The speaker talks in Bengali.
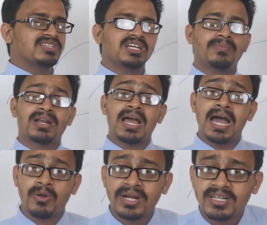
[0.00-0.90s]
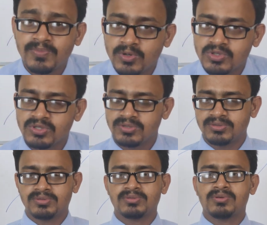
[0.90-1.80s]
কাছে আমার আরও একটা প্রশ্ন
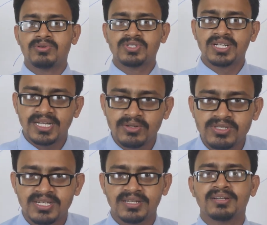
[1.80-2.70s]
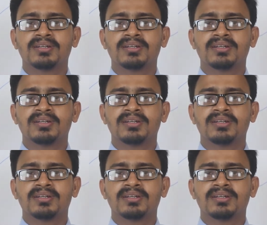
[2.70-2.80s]
সেটা হচ্ছে